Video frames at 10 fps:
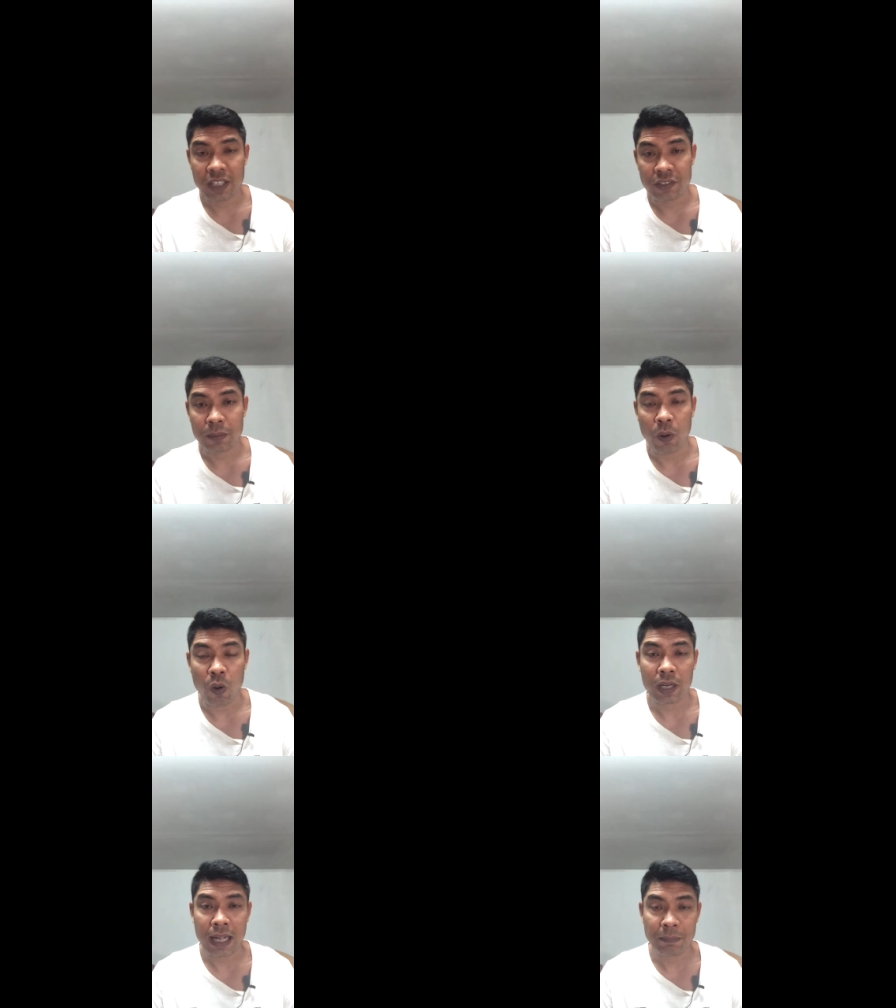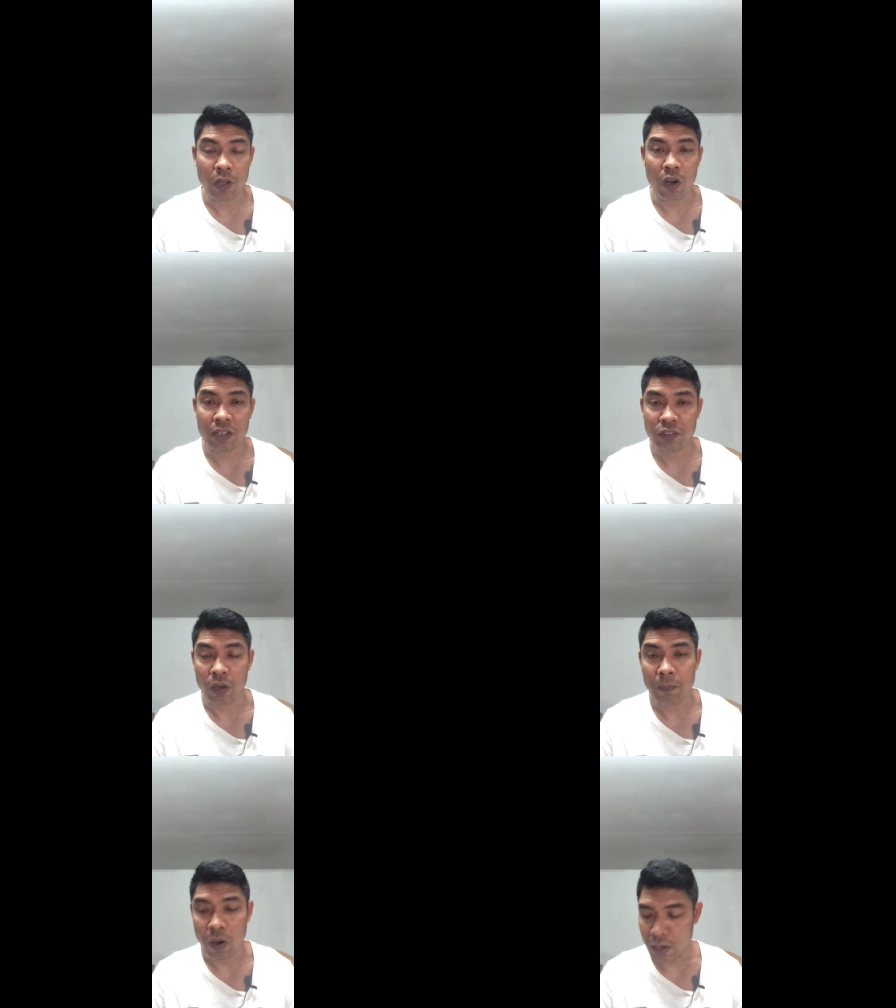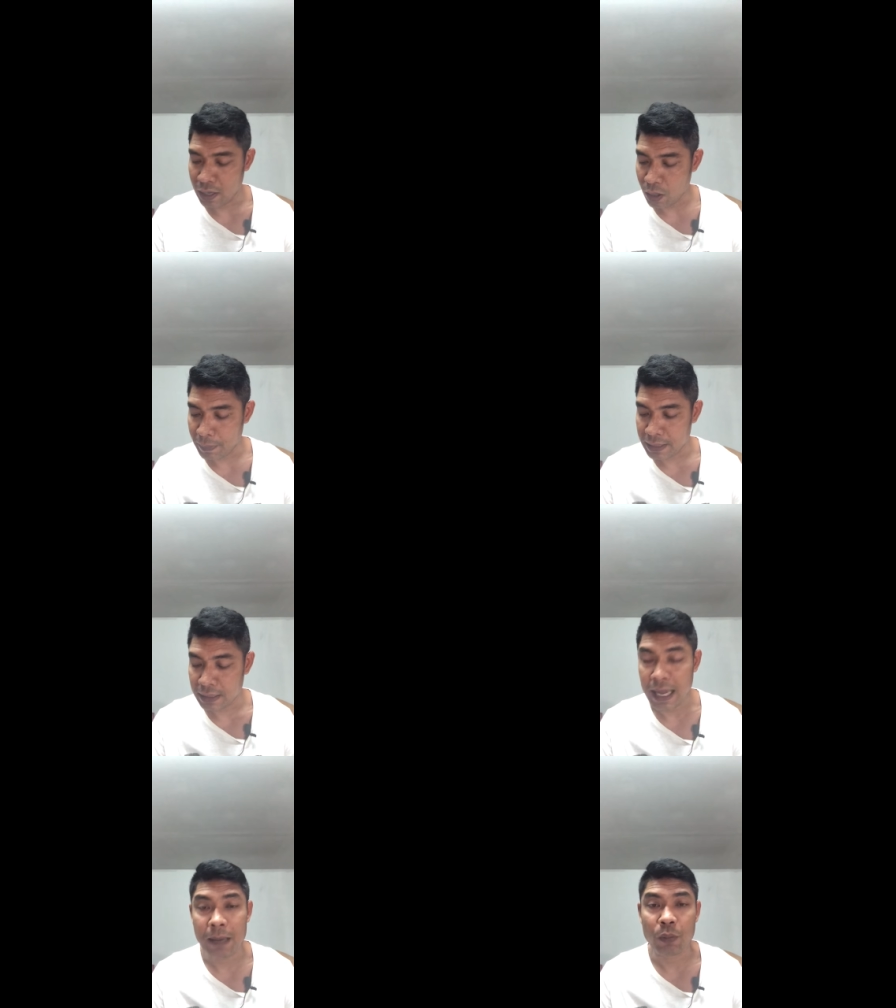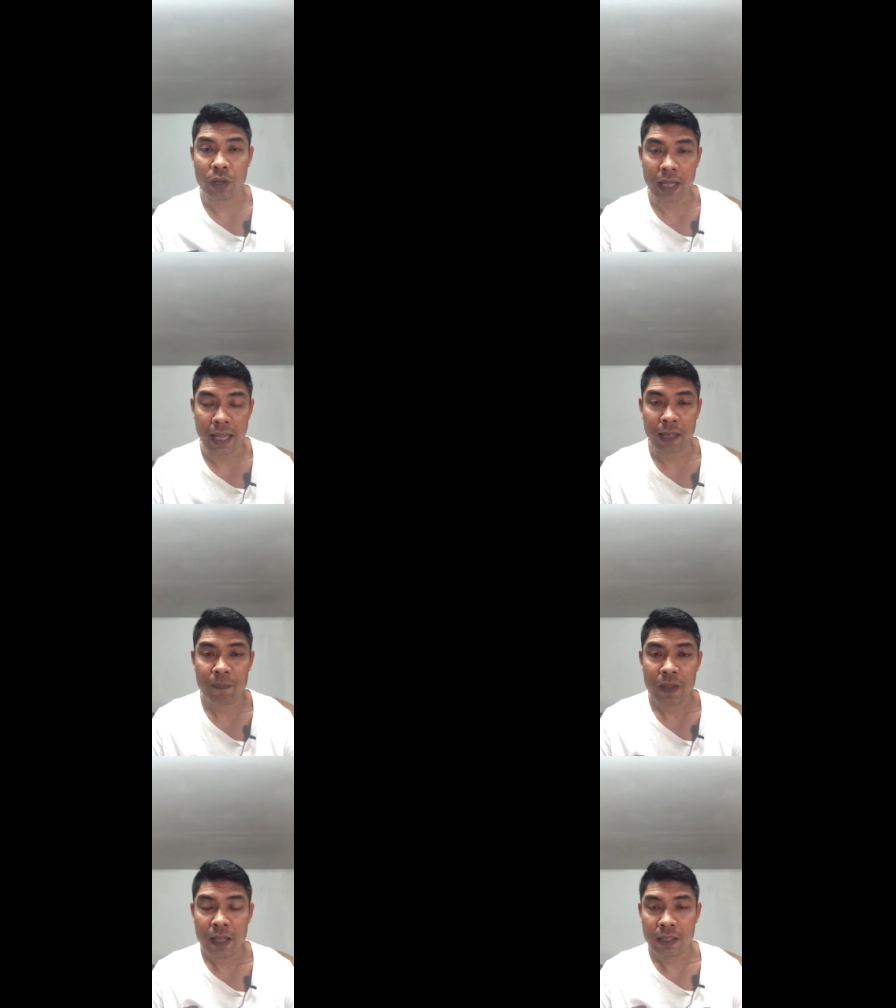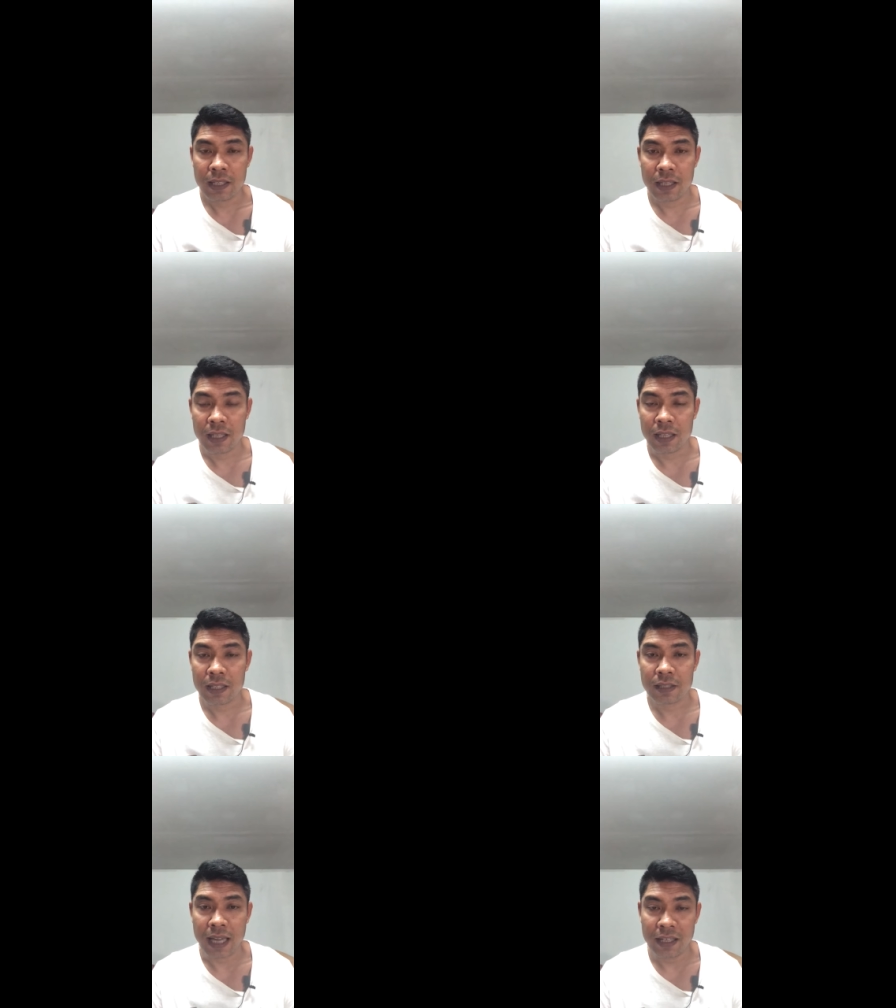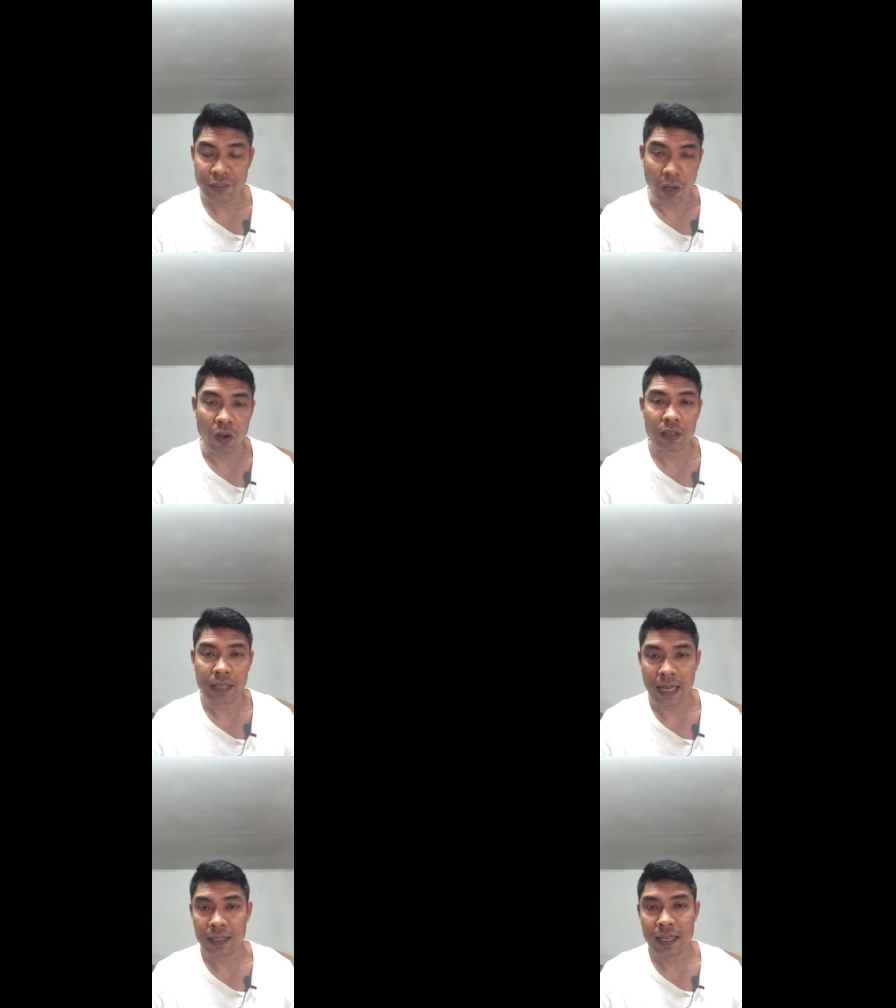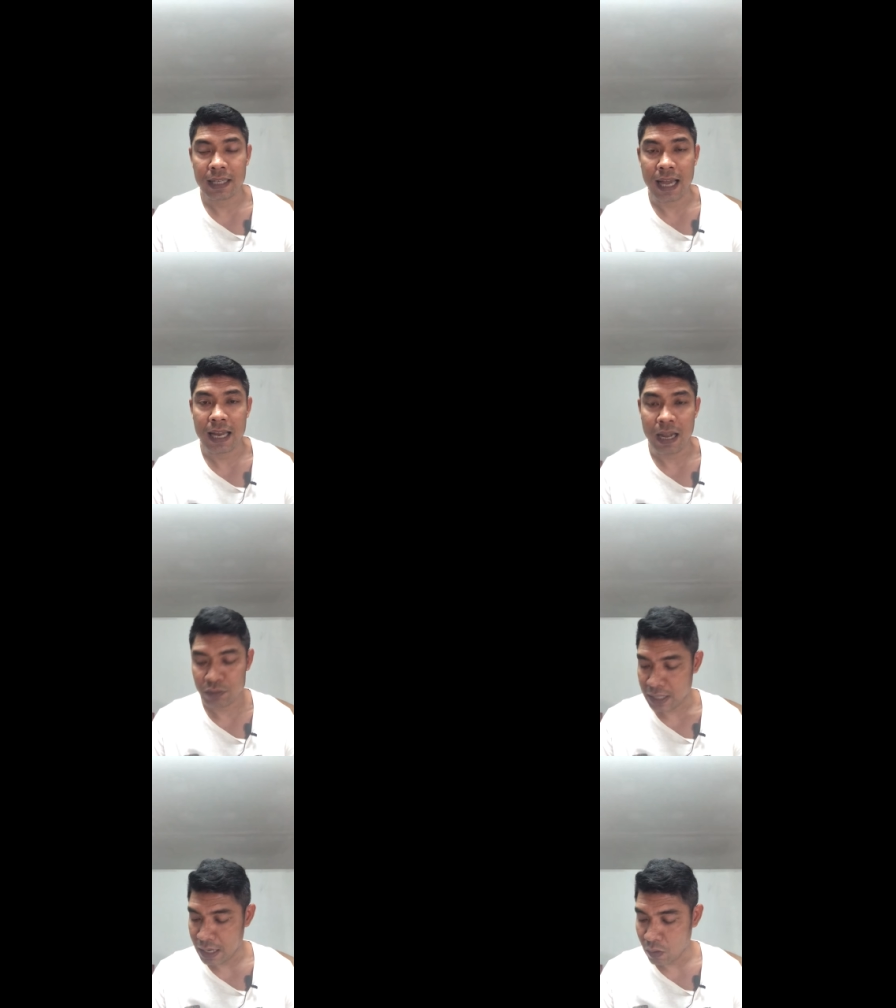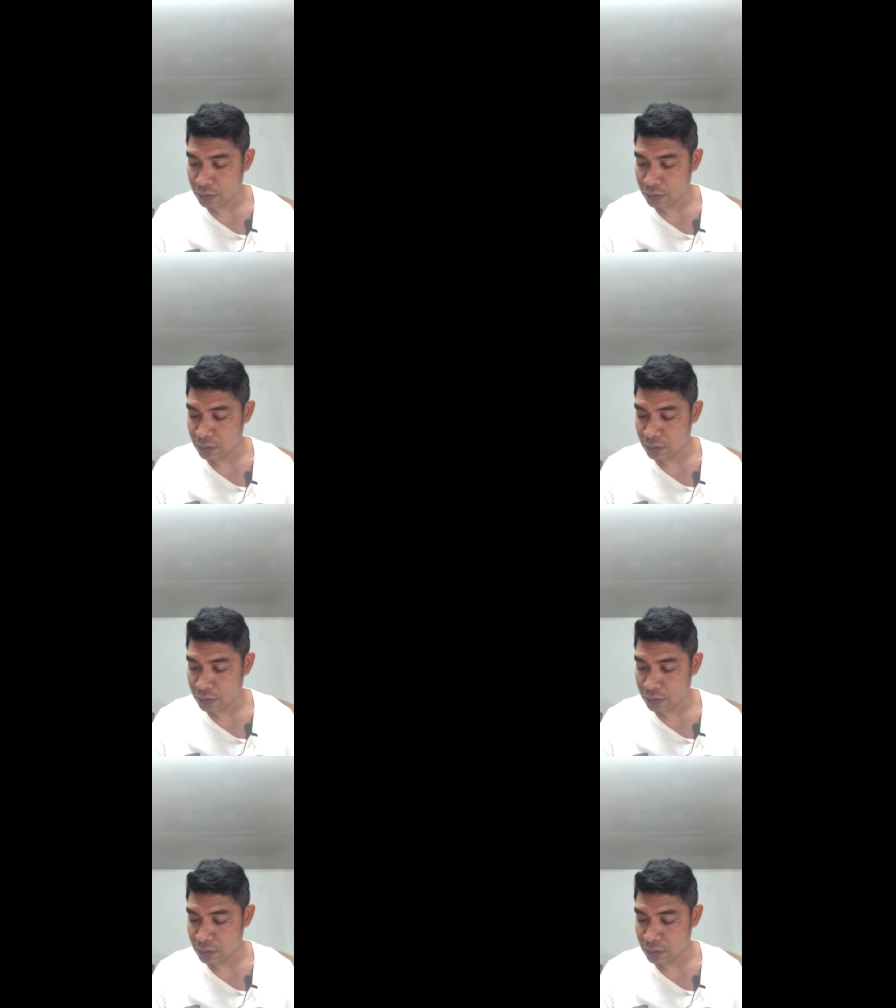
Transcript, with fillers: 146นะครับต่อกัน 2ปอนด์แล้วก็เป็นทางด้านพลเอกที่ใช้ศอกดักเล่นงานเอาชนะน็อ